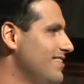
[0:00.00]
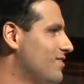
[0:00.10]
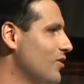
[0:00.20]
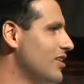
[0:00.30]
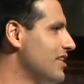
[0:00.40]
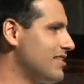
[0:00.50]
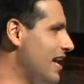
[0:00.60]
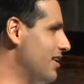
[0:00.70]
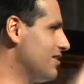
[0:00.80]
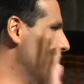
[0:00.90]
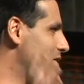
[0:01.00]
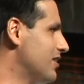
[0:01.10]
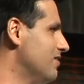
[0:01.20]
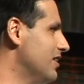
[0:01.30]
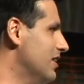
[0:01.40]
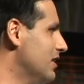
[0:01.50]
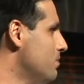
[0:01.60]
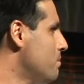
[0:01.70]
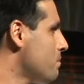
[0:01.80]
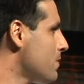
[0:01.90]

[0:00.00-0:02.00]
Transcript: em todas as áreas da nossa vida. Né?